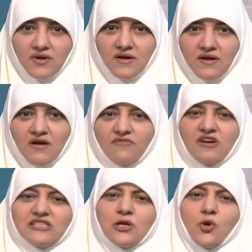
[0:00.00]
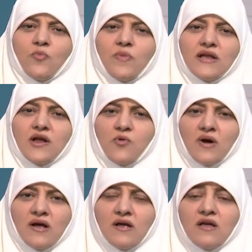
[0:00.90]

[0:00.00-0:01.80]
ها فأصلحوا بينهما